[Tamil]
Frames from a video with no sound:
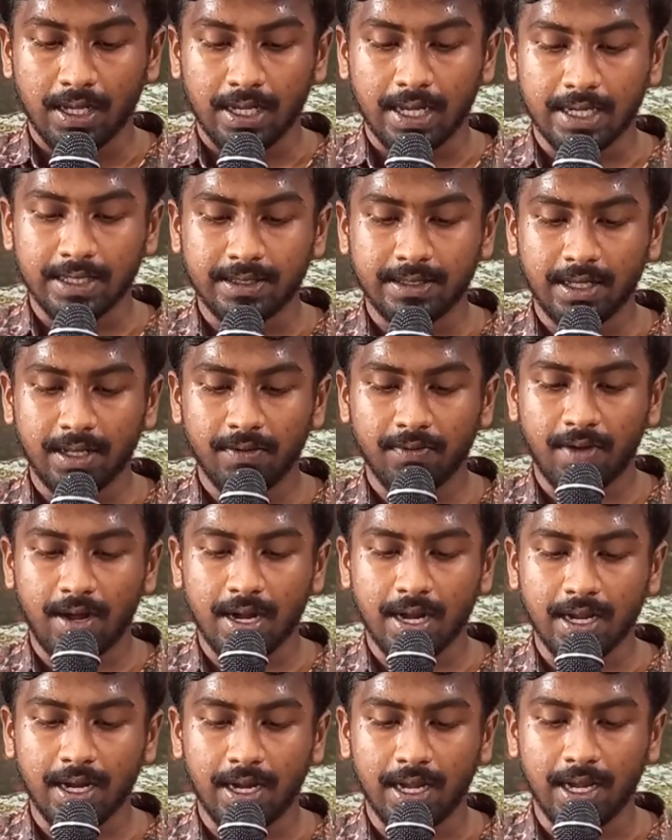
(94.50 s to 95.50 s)
கர்த்தர்
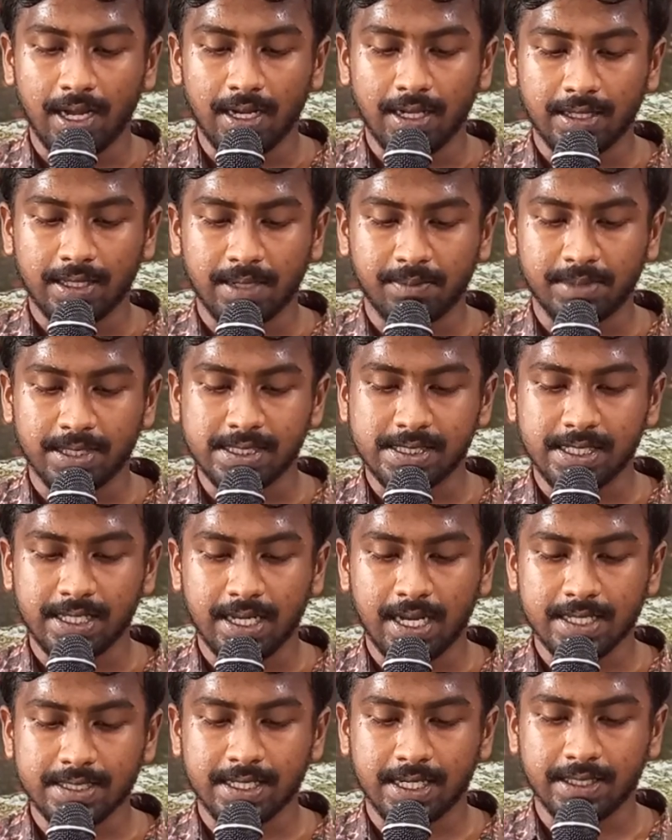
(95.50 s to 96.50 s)
வானங்களில் தமது
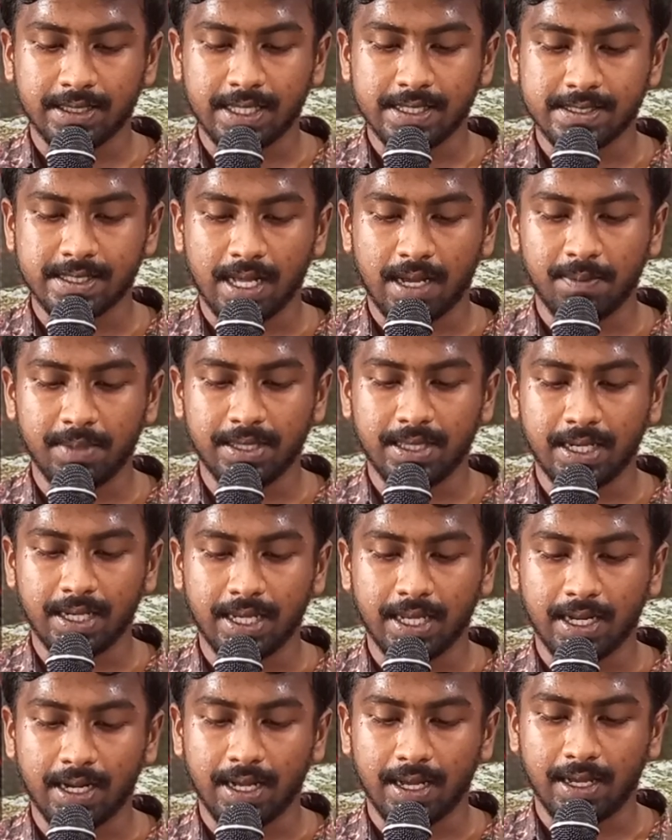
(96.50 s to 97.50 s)
சிங்காசனத்தை
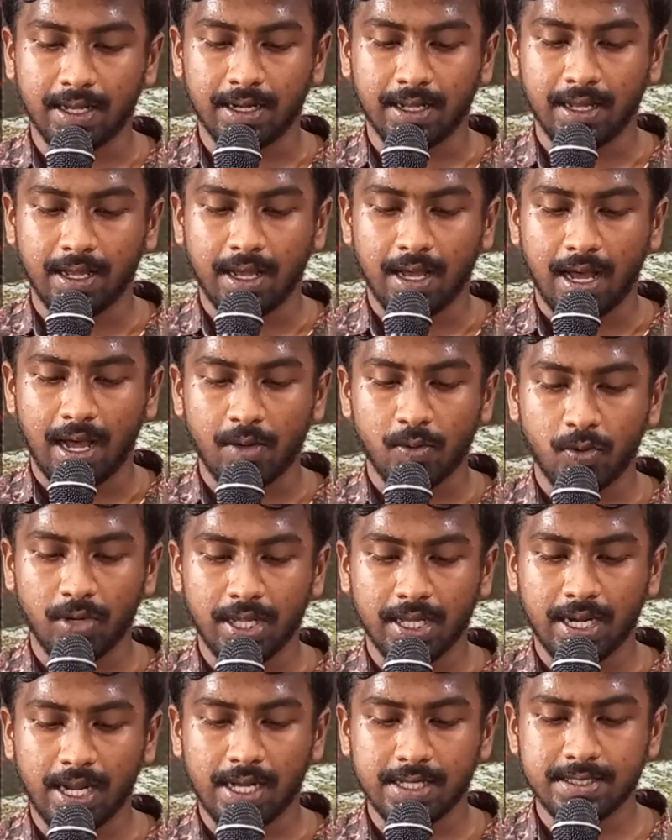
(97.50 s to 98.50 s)
ஸ்தாபித்திருக்கிறார்
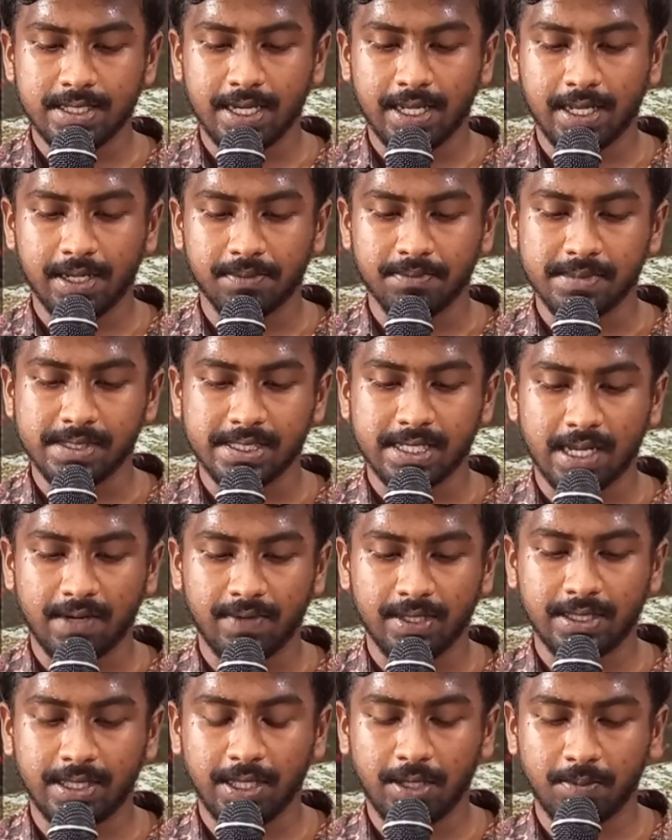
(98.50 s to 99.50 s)
அவருடைய ராஜரிகம்
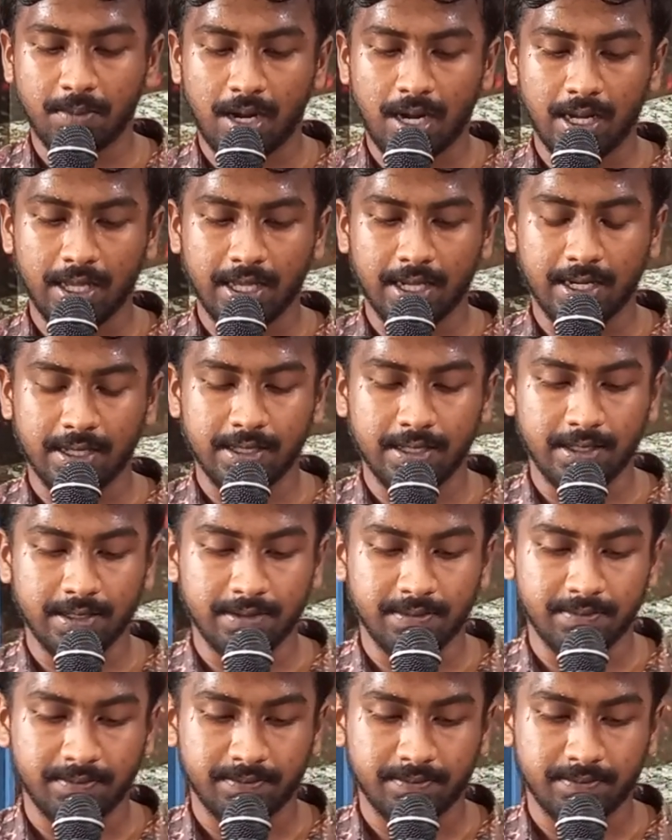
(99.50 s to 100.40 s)
சர்வத்தையும் ஆளுகிறது